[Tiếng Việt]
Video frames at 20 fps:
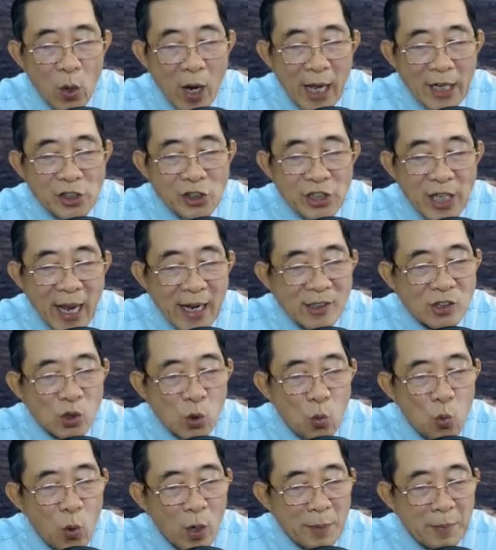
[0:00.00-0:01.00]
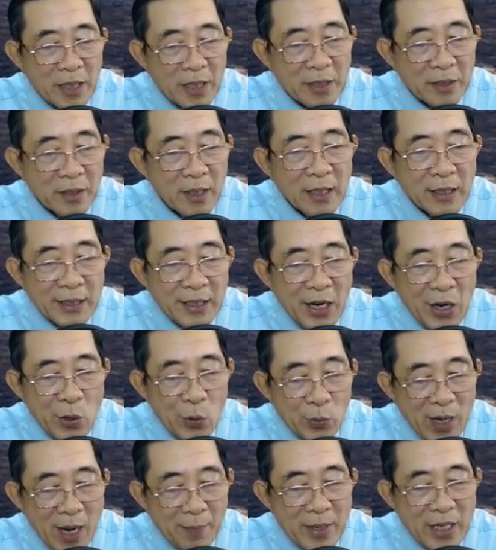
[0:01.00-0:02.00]
ánh sáng xung quanh mình đều
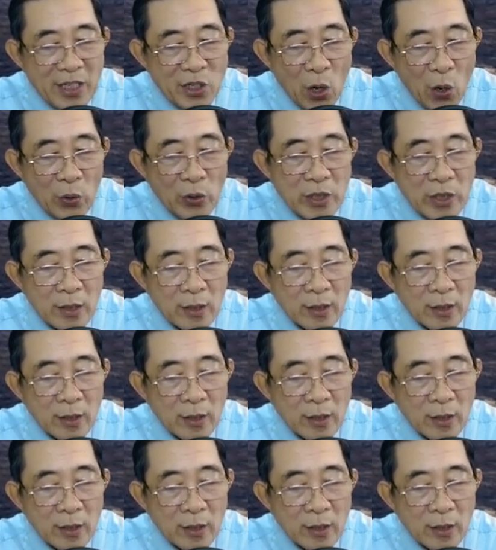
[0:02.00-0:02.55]
đang biến đổi,